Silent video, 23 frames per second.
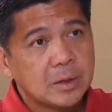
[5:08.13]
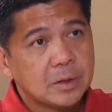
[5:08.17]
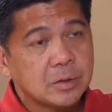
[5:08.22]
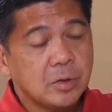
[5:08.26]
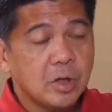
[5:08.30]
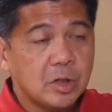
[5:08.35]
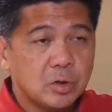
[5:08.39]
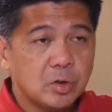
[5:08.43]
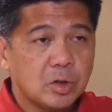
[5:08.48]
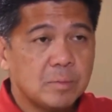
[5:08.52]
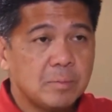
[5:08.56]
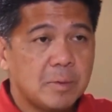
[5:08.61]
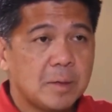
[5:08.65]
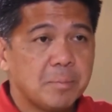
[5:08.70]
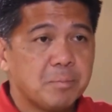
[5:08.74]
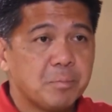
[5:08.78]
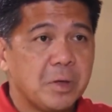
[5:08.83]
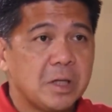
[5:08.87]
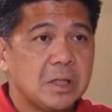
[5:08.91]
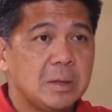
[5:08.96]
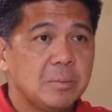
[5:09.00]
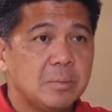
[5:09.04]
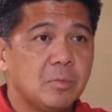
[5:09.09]
So ito naman,
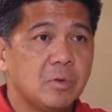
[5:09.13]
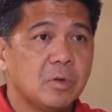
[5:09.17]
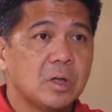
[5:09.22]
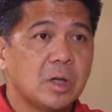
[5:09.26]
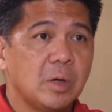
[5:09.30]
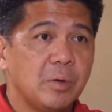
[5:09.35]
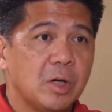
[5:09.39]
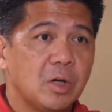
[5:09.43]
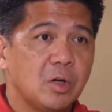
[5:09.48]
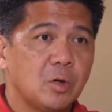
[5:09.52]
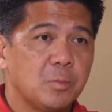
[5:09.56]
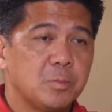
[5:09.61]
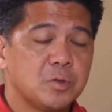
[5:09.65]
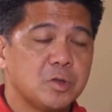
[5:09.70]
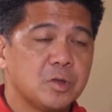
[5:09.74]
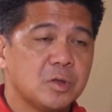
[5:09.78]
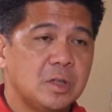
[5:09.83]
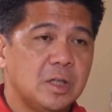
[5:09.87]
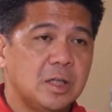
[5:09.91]
pwede mong gawing option